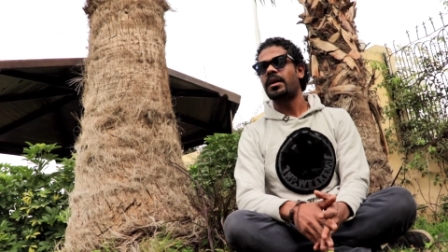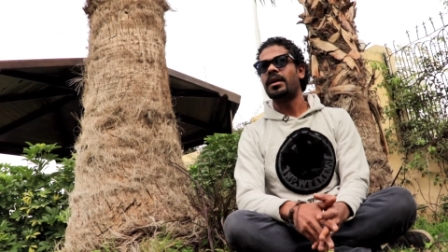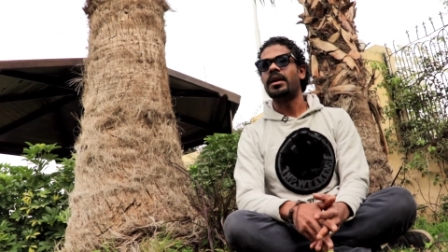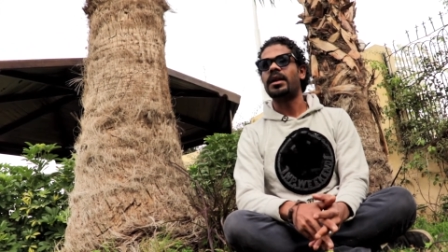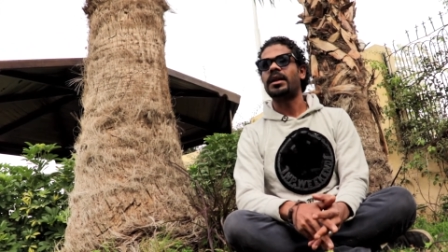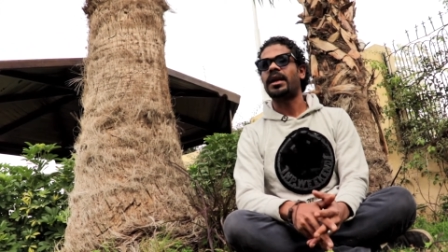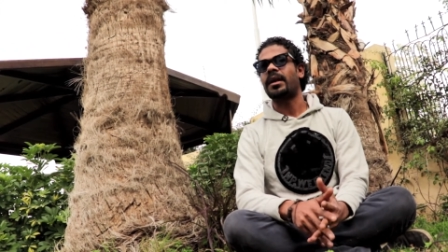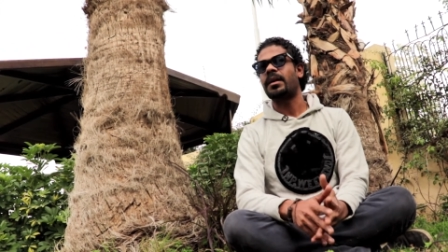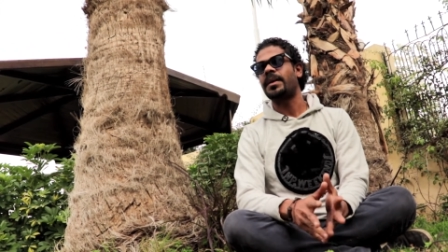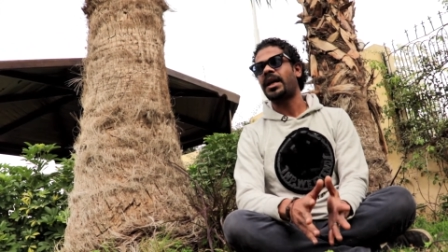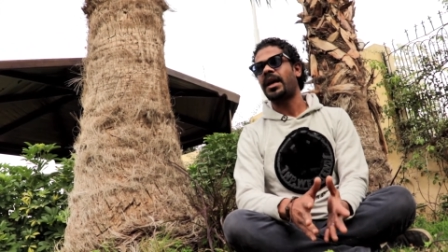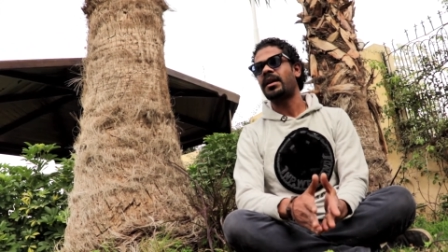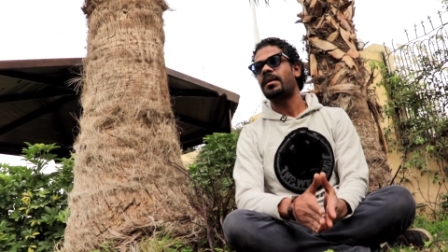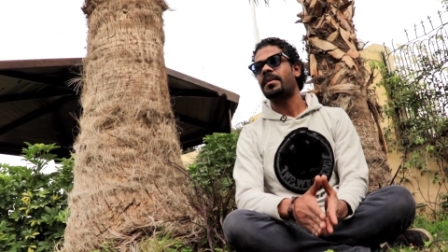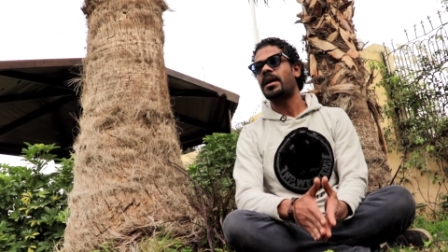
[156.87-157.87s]
آه، تغريبه
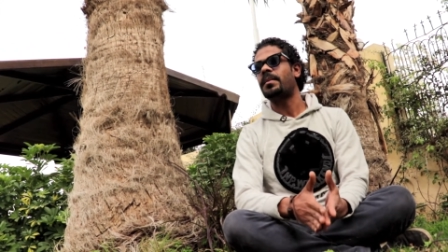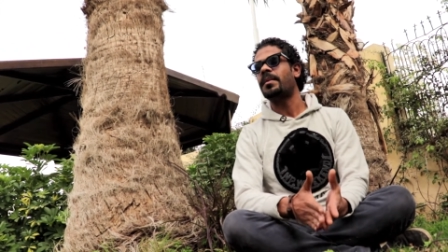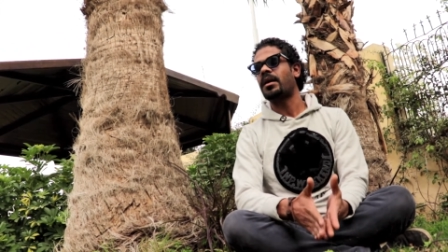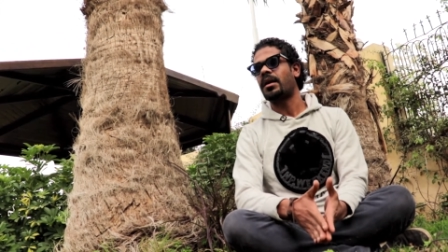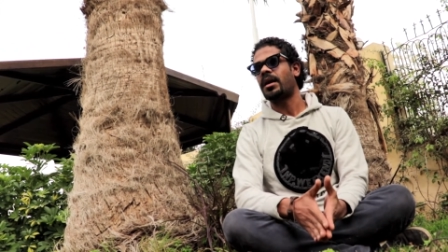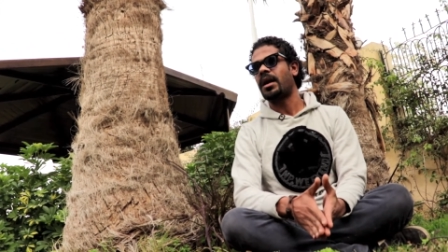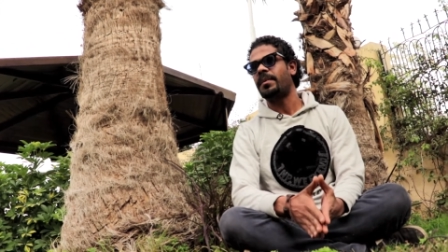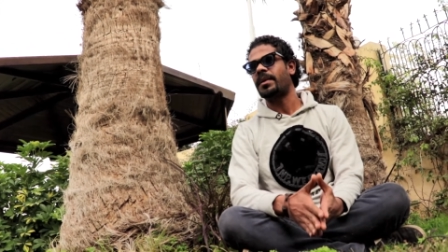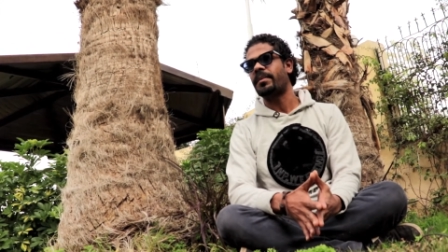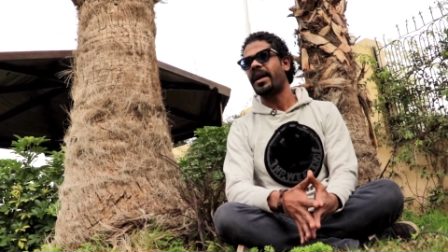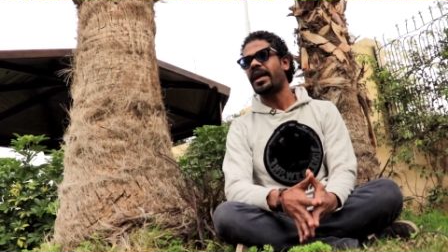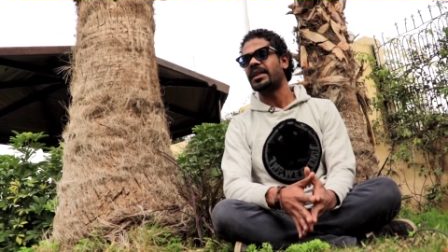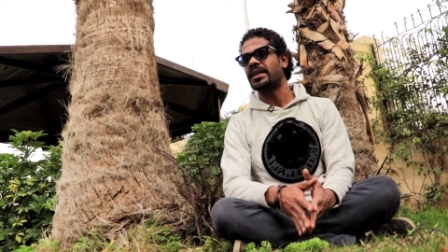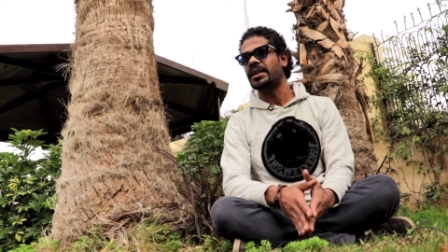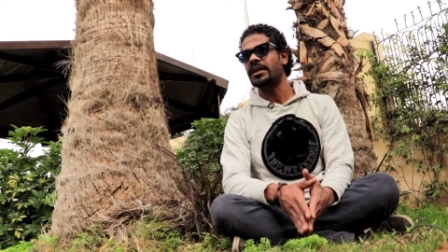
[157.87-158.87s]
دخلنا بيها مهرجان احمد
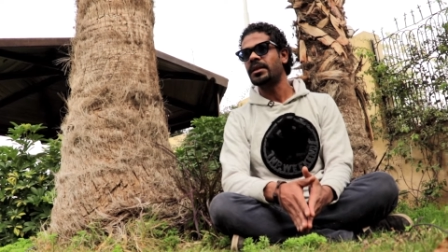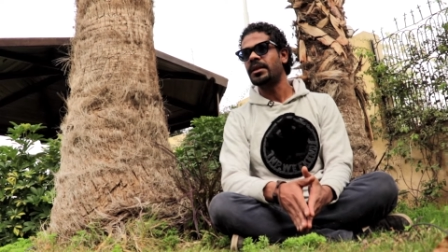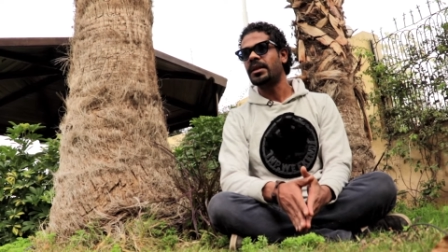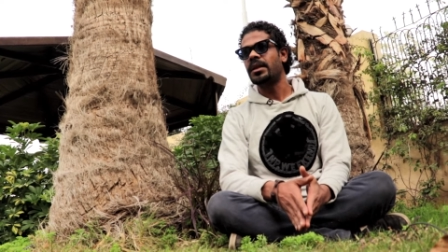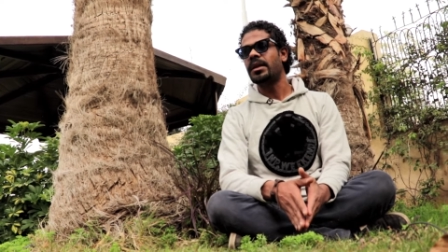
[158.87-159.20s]
بهاء الدين